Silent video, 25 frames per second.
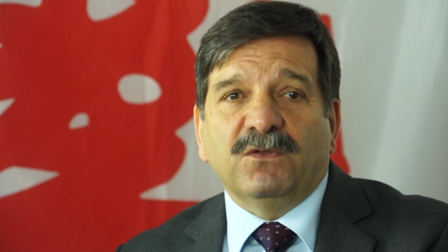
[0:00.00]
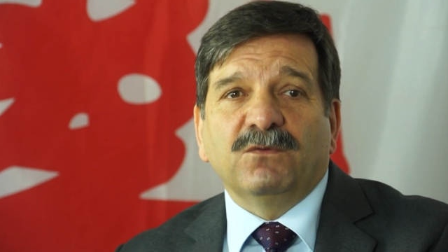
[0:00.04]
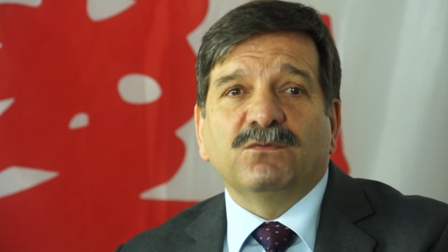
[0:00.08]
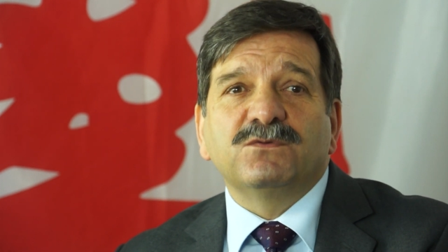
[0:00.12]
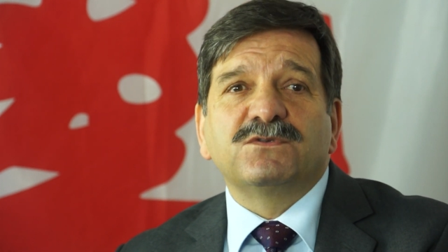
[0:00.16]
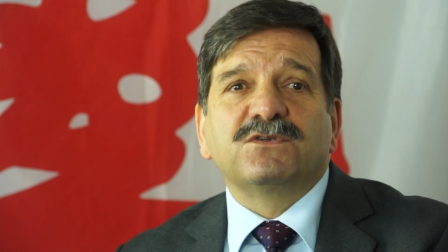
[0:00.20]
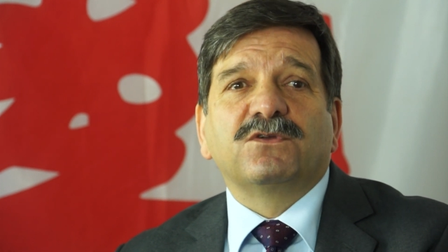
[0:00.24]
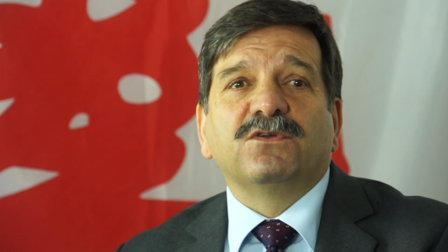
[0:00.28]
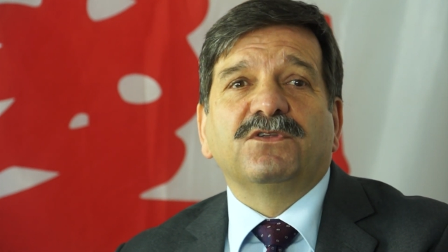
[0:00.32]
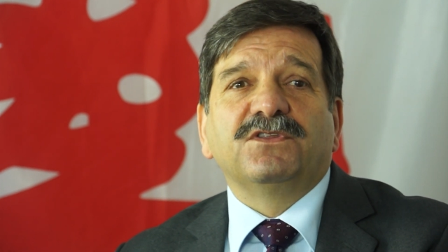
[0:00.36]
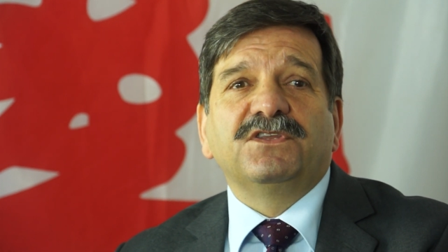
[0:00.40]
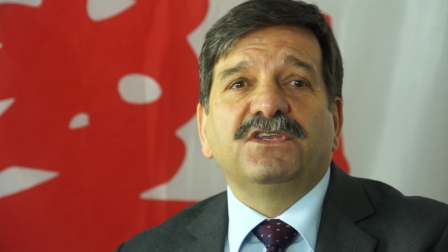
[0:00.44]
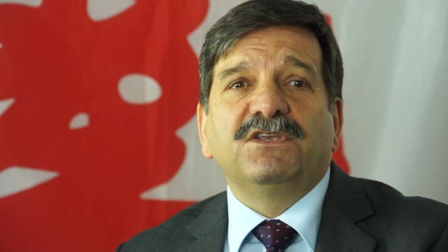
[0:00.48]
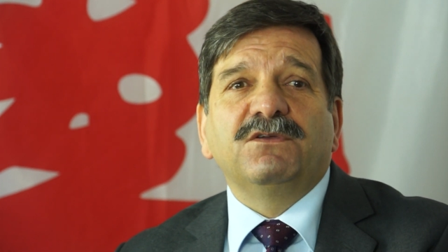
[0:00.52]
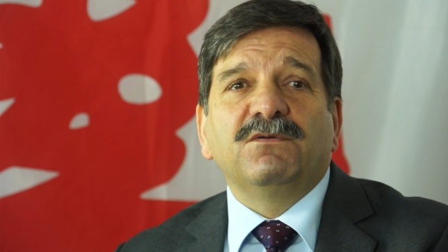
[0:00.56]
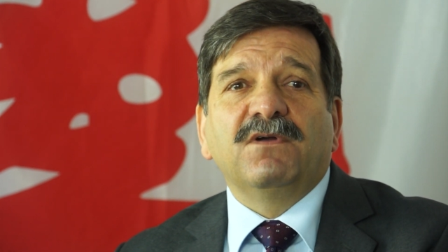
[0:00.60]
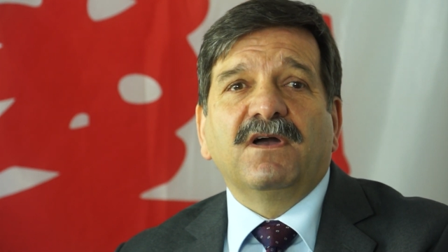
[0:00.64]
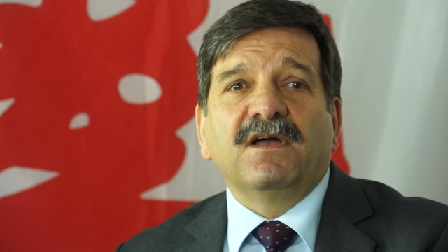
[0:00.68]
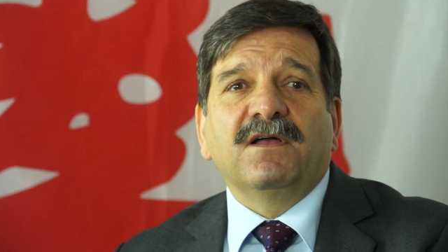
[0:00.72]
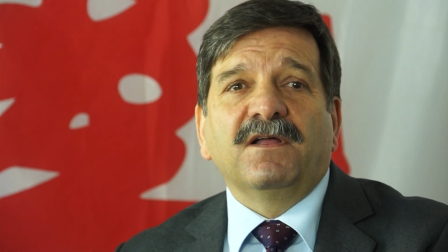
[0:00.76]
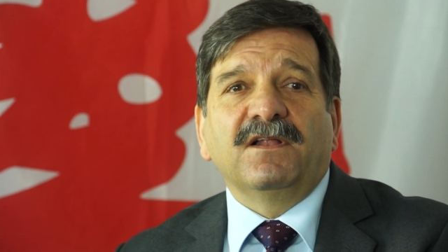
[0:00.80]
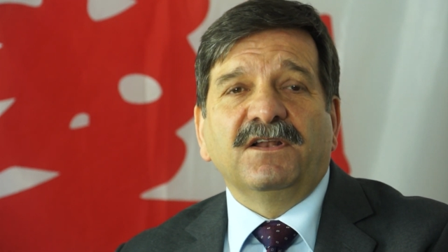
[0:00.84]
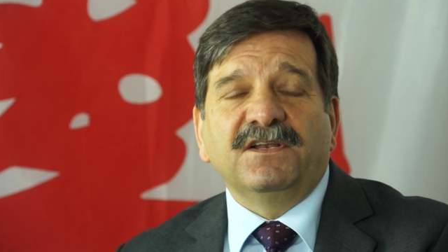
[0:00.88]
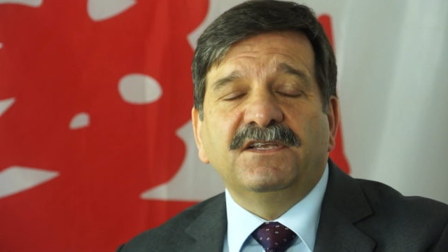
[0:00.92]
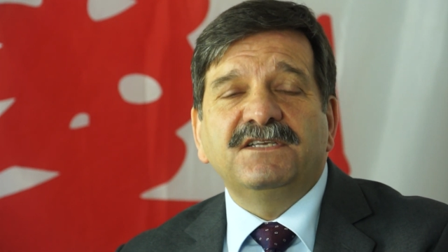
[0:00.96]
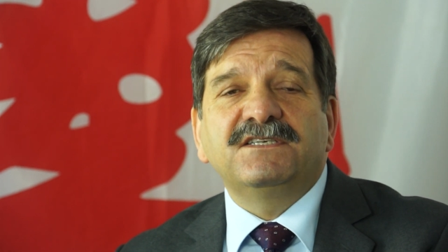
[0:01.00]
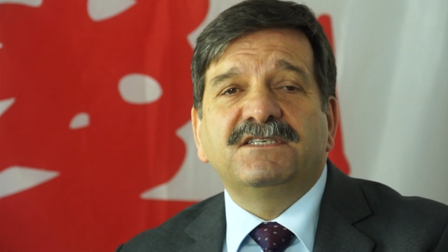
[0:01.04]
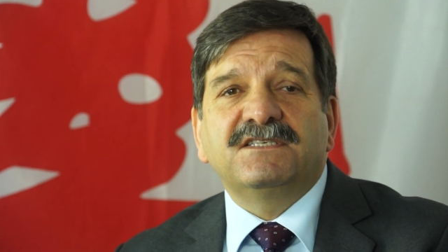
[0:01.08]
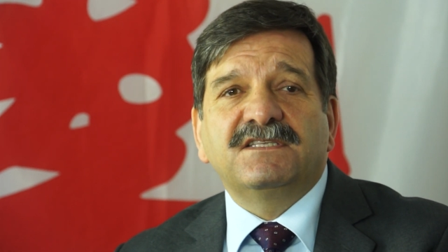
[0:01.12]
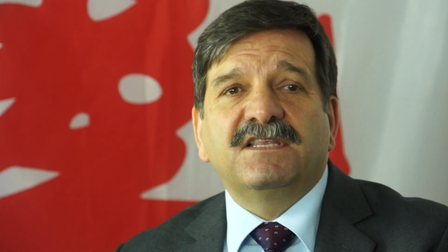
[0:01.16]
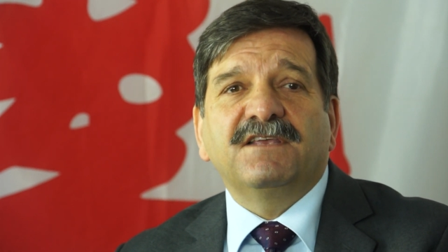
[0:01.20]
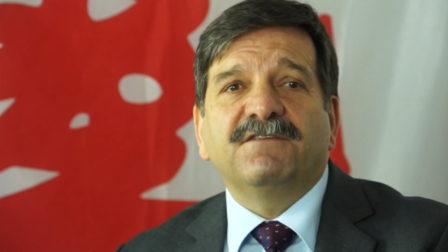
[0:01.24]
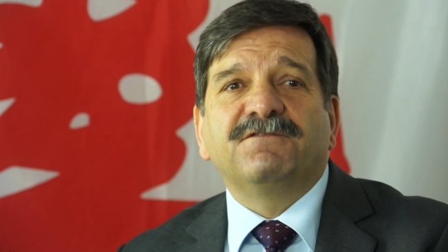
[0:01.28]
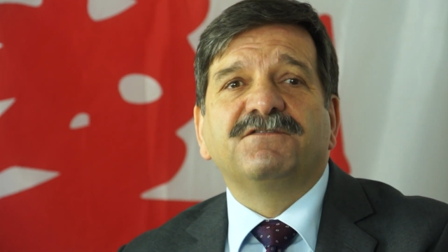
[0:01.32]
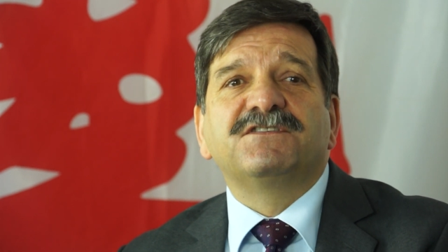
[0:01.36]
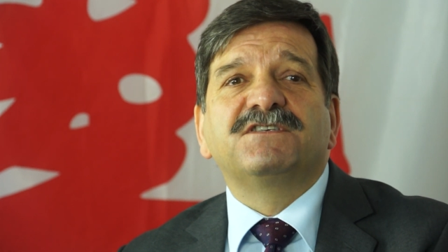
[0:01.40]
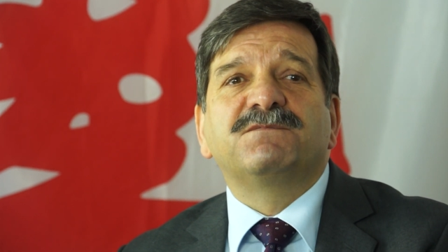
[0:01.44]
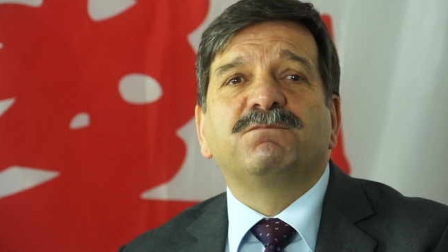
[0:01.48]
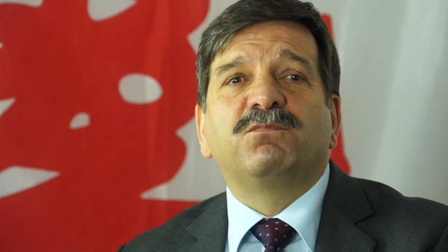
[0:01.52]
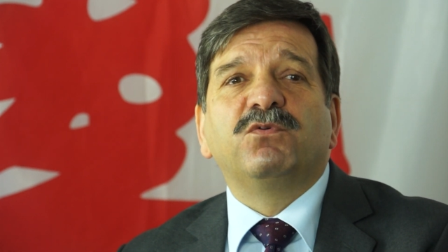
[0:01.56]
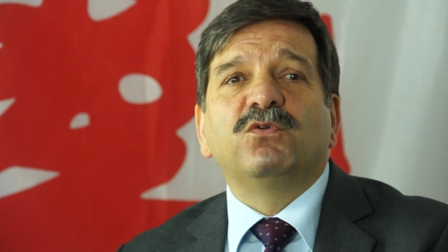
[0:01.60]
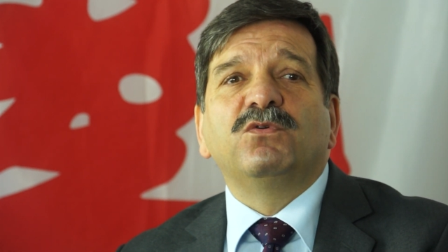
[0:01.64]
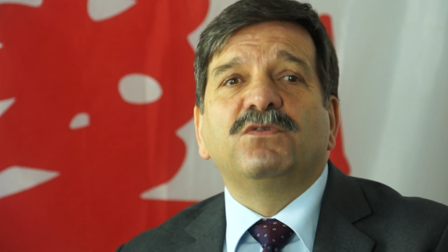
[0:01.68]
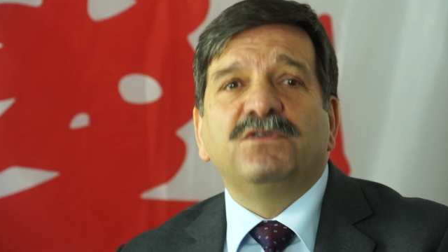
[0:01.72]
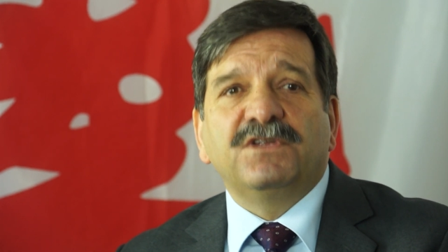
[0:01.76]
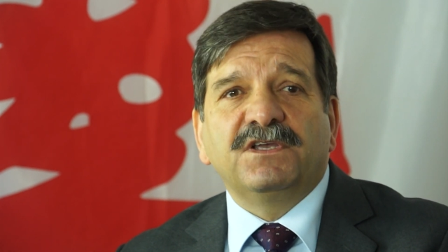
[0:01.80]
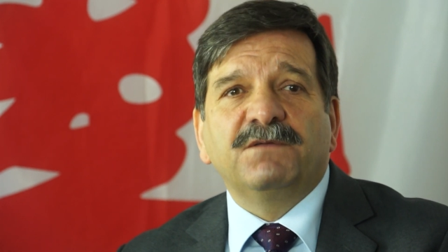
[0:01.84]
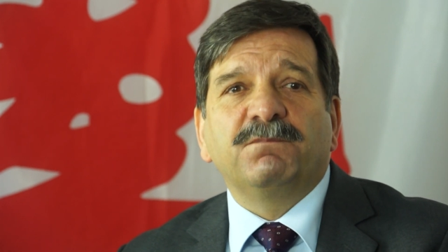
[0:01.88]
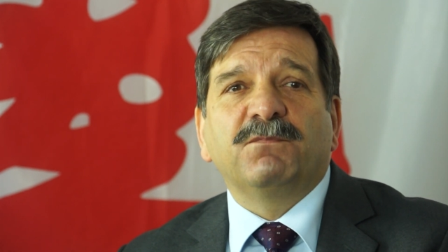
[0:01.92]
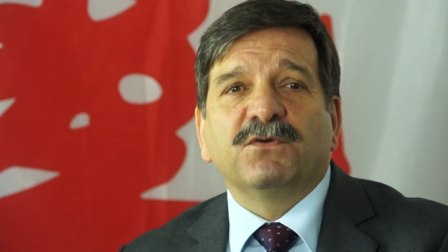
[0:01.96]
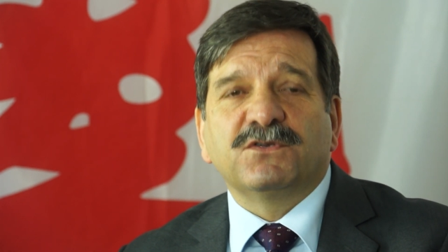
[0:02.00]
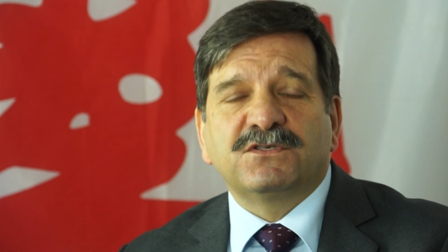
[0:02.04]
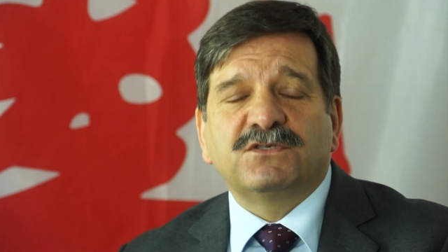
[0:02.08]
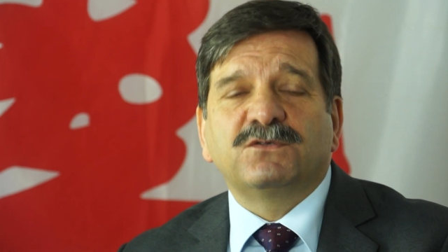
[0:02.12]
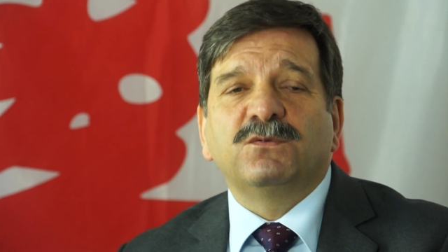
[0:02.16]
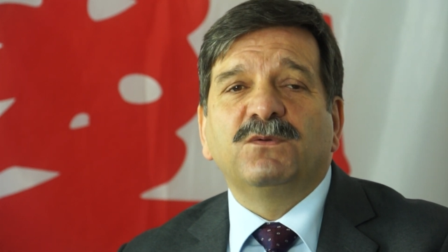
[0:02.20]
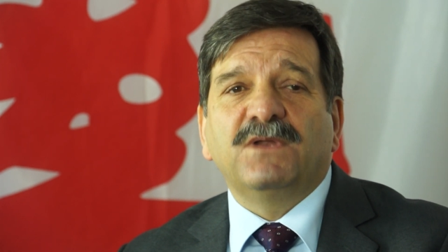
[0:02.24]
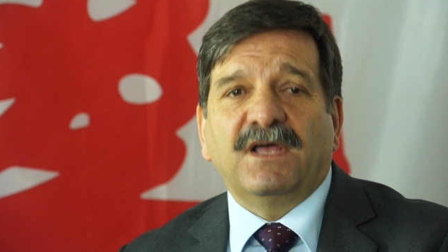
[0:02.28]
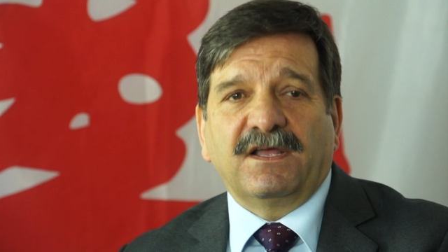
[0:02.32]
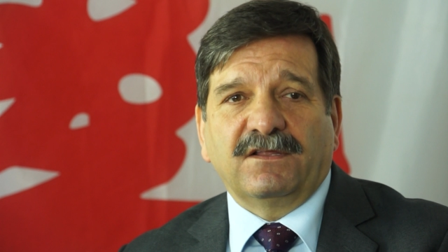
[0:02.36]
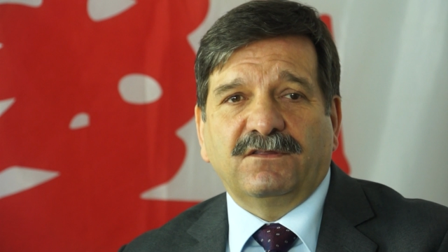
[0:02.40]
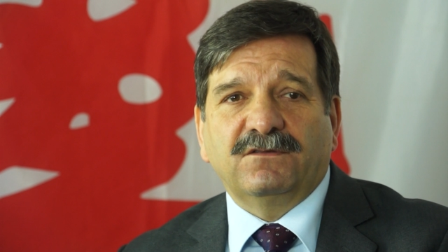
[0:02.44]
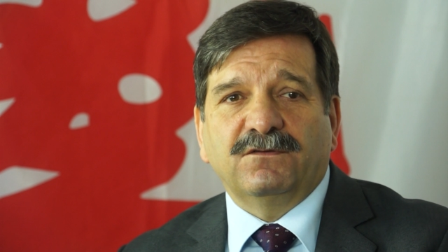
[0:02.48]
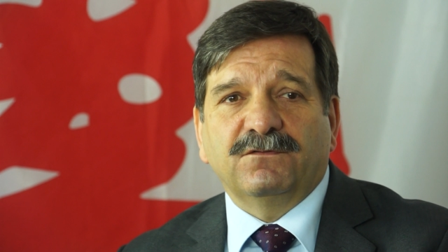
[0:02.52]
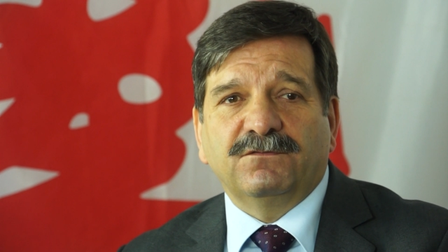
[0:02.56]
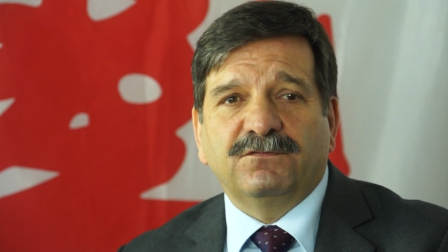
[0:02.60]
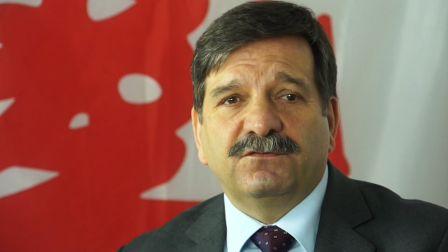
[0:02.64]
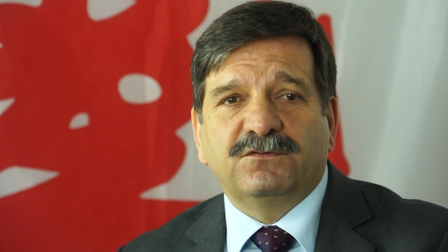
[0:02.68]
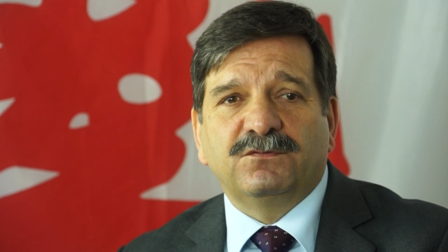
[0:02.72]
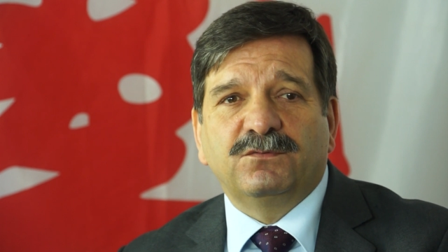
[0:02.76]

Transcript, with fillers: uzgodniła listę wspólnych postulatów,